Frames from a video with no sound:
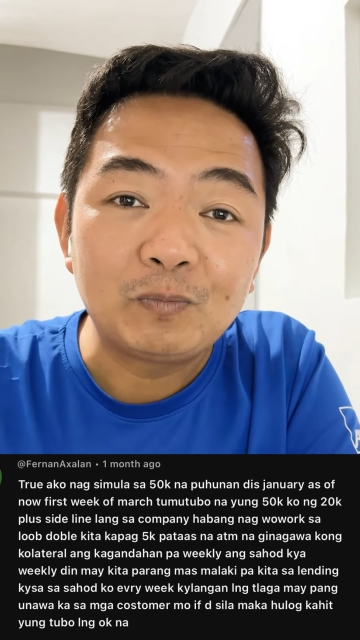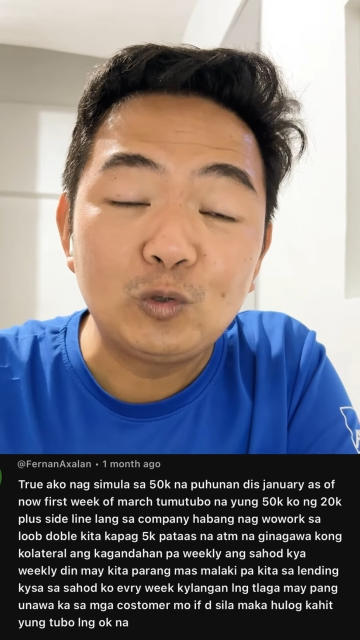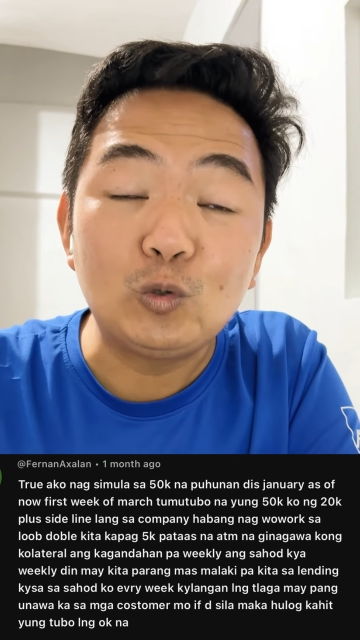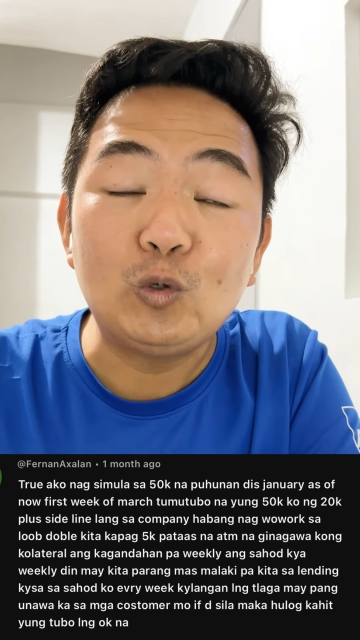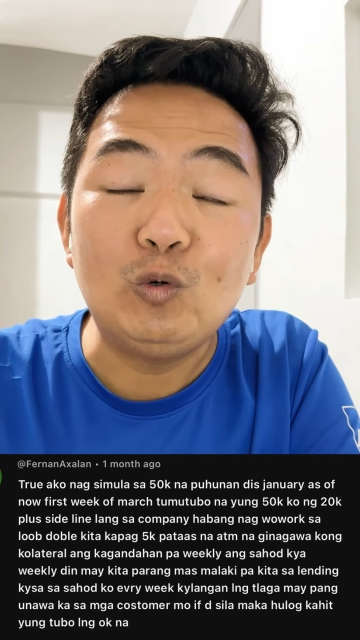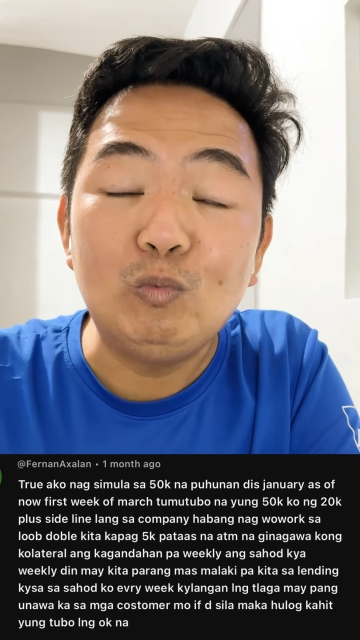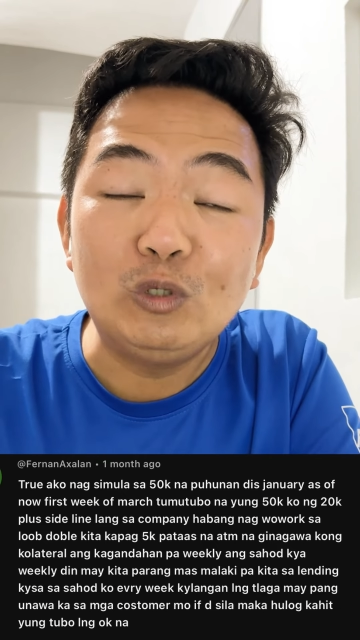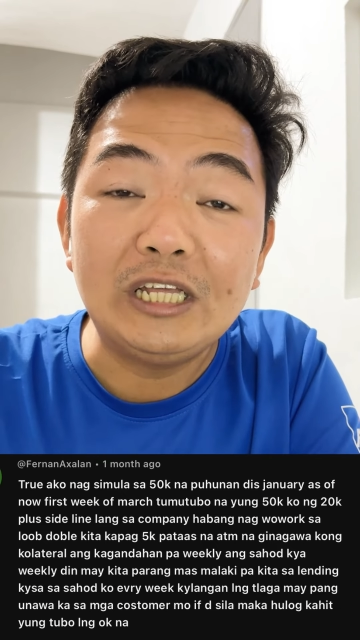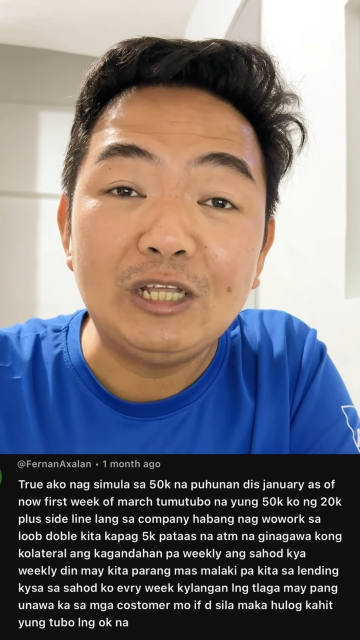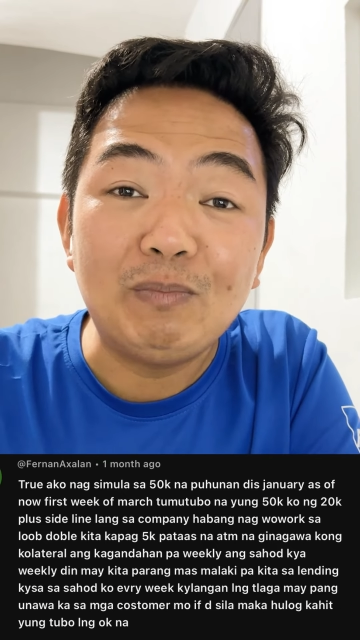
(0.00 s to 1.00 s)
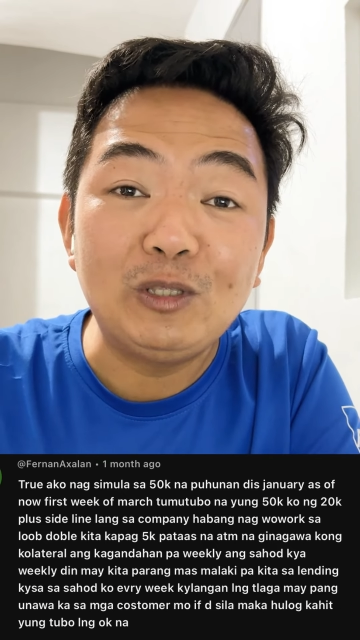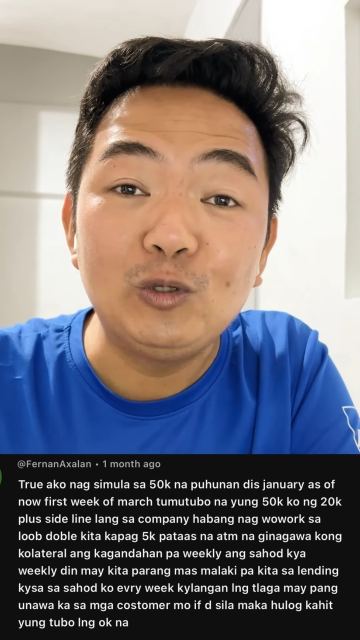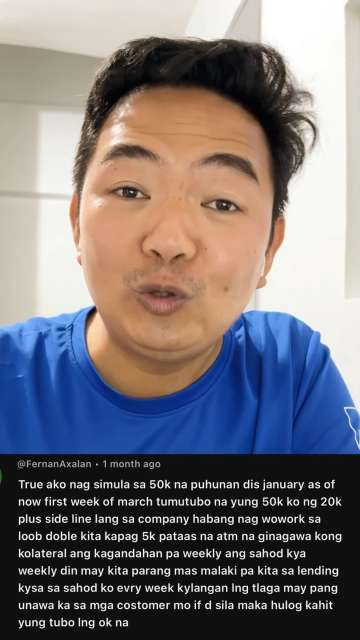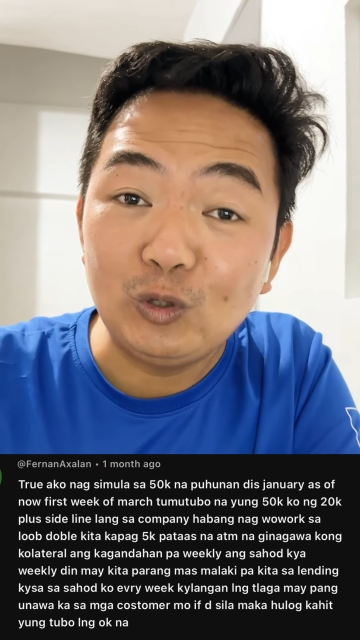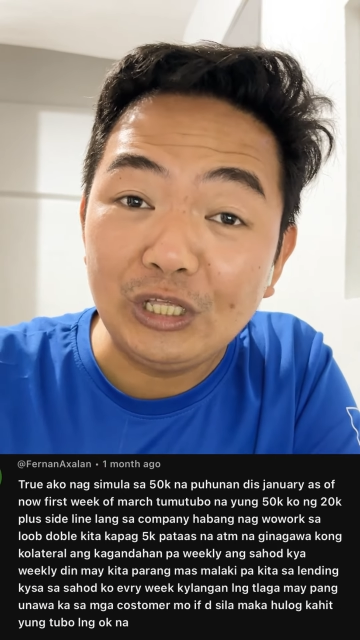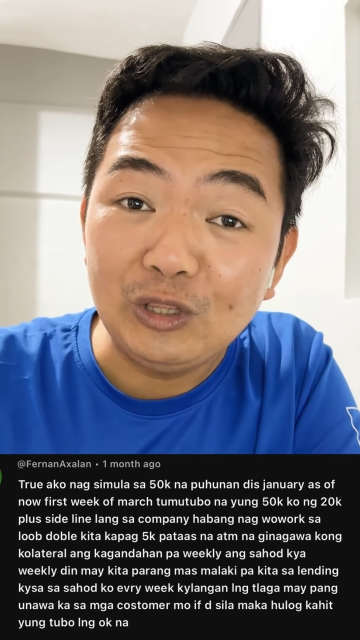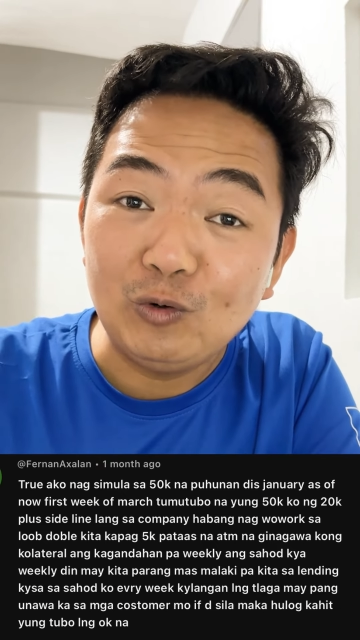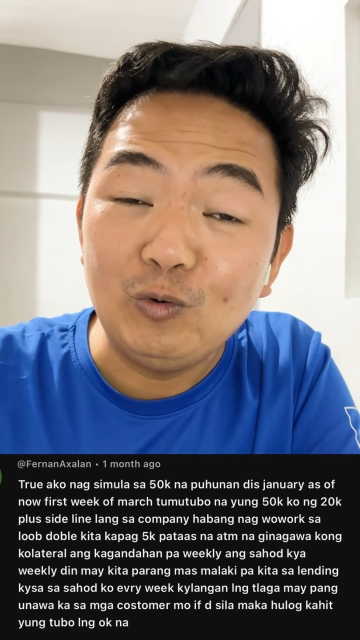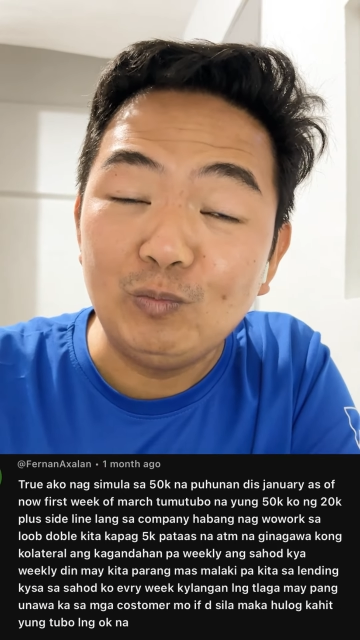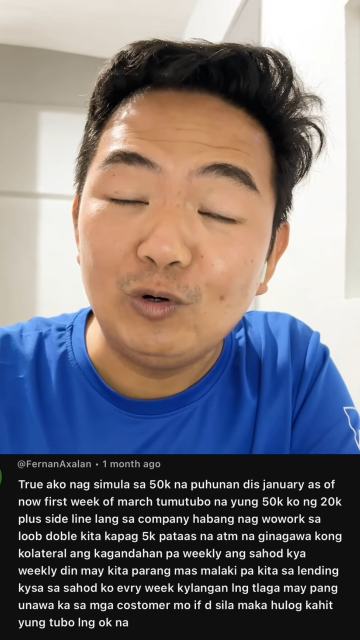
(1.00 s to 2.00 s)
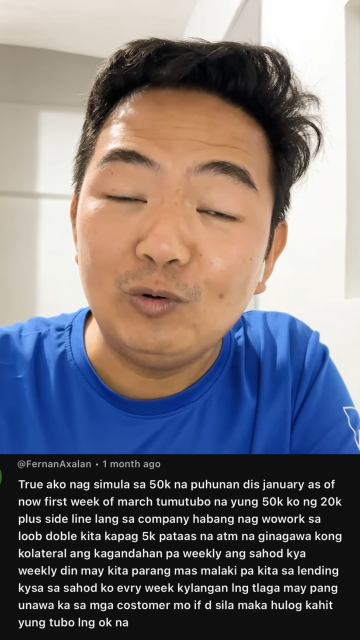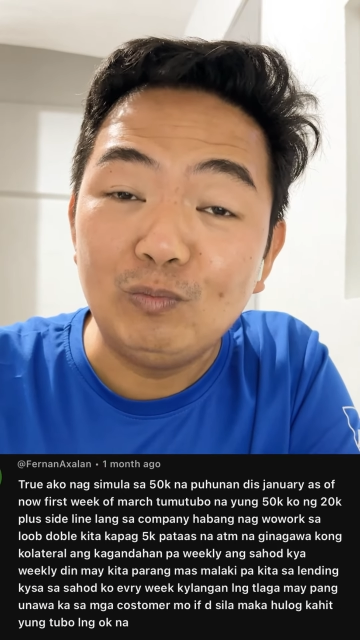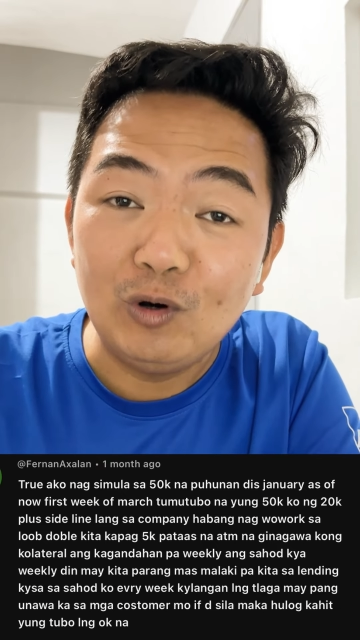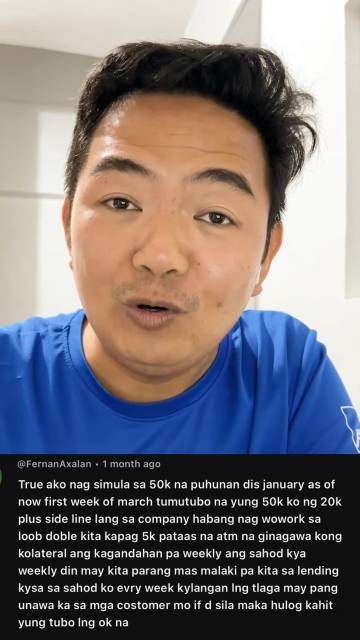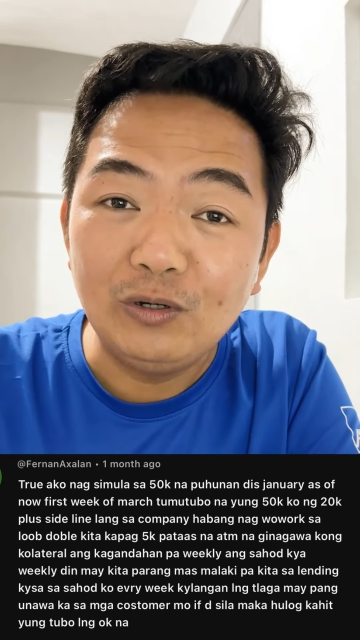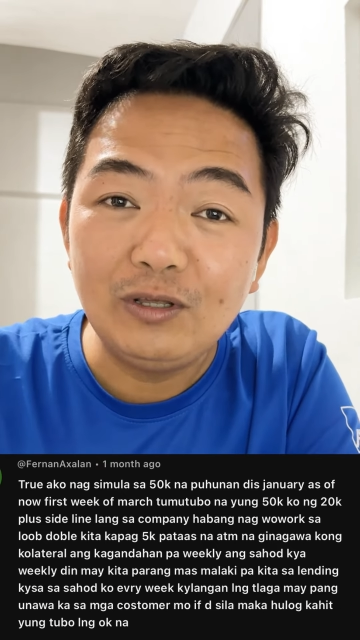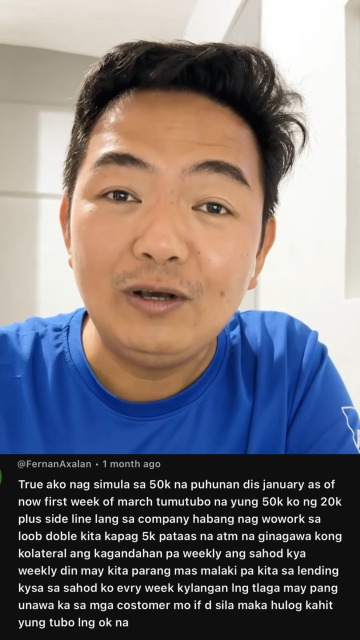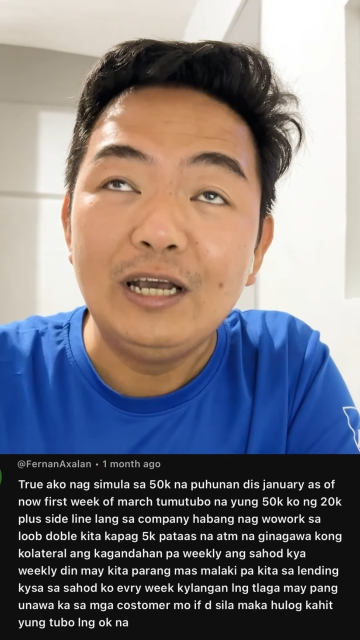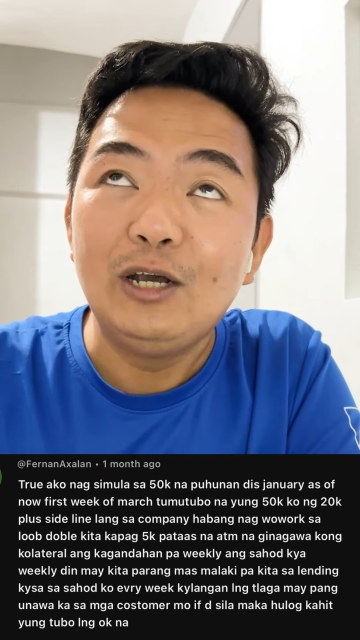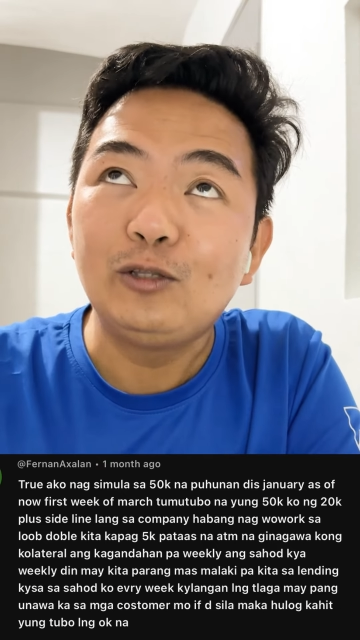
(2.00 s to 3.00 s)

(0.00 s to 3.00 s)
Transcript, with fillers: tutubo na naman yung tinubo mo. No?